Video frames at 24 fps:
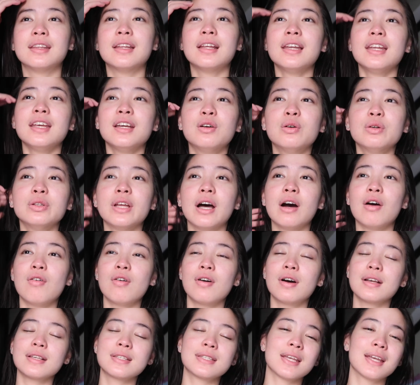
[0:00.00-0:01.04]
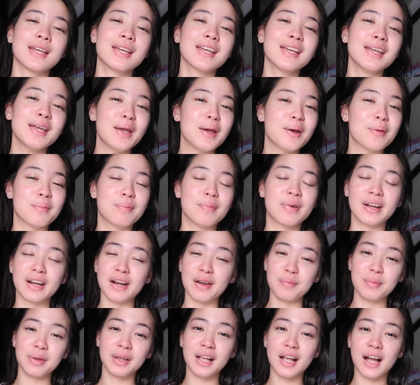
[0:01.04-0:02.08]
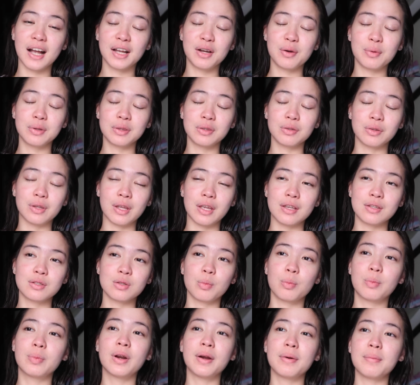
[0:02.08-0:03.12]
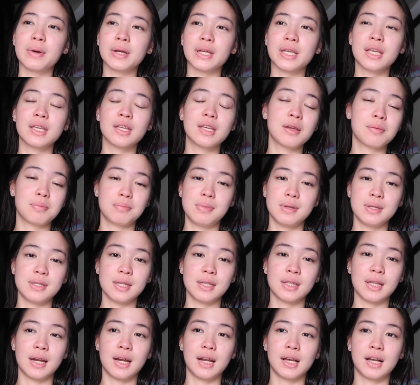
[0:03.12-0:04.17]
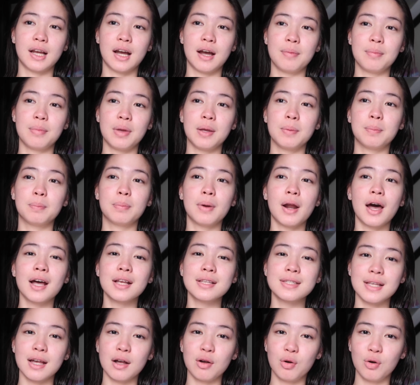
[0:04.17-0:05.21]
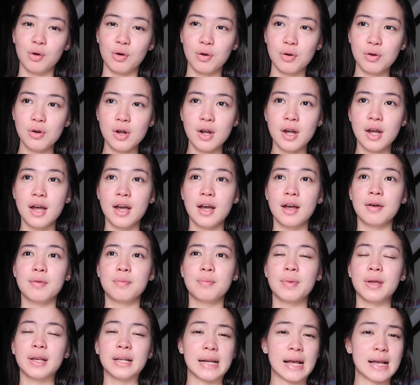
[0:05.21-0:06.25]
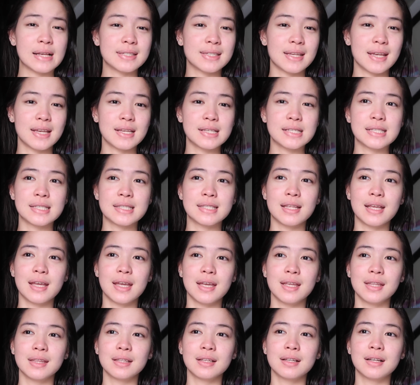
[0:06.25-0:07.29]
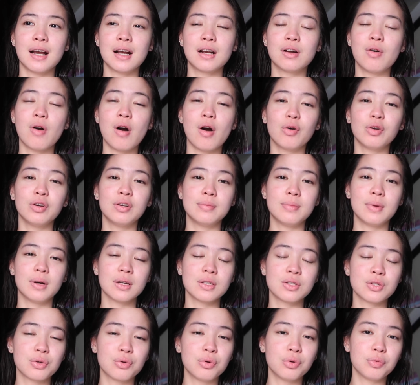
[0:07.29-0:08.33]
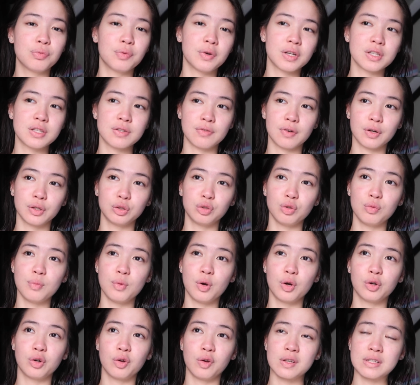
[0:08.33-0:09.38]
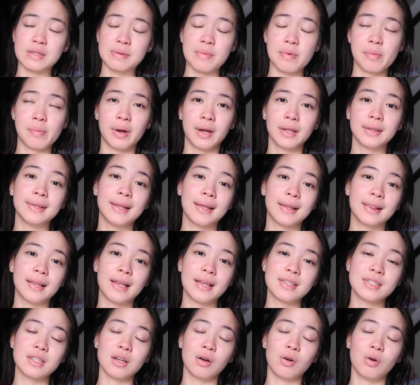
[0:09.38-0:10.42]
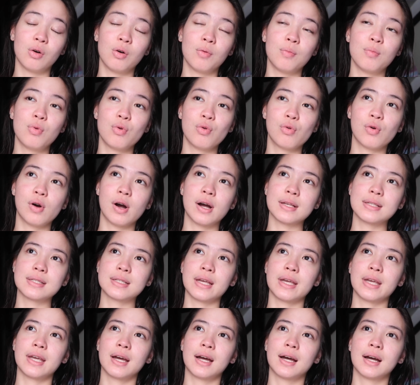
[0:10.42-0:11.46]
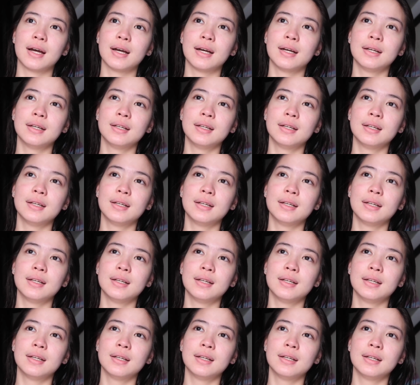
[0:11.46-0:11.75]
Naligo na ako kasi maraming gagawin today. Sobrang magiging busy talaga. May pracs ako, may classes, then gagawa ko ng mga school works for tomorrow kasi may mga deadlines ako bukas. Kaya,